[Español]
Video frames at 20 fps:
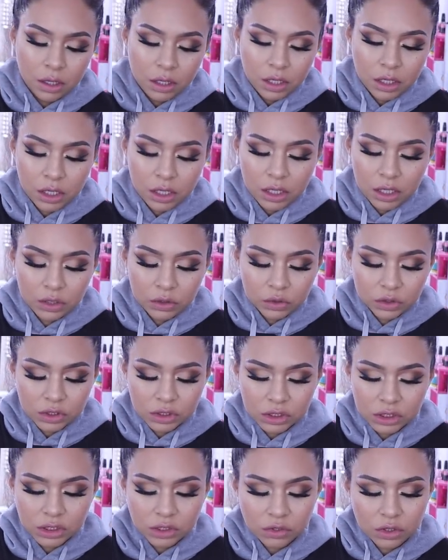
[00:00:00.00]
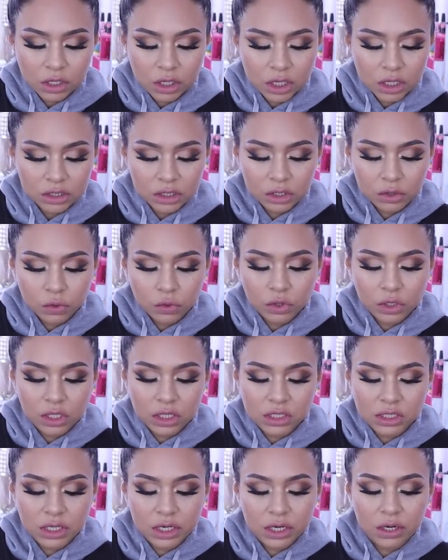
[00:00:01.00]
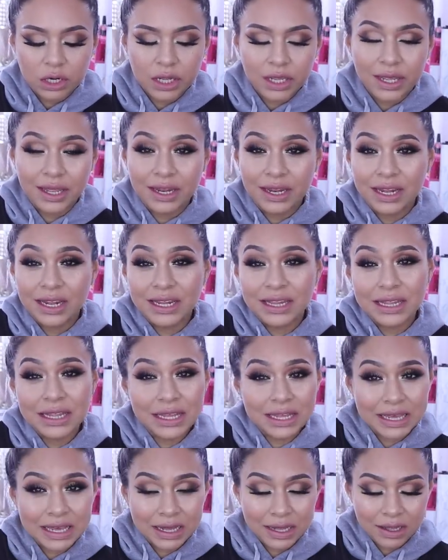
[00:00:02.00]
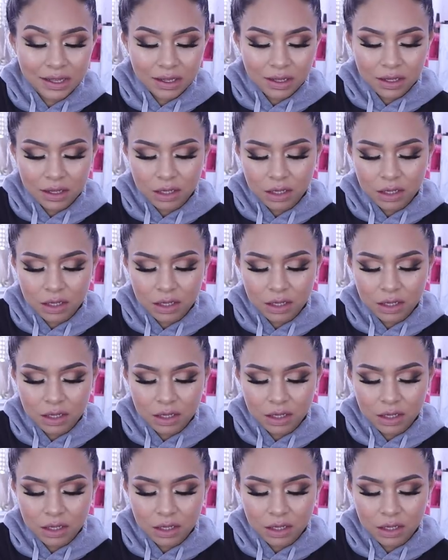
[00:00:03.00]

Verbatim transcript: Y entonces esta acá trato de utilizarla en el día,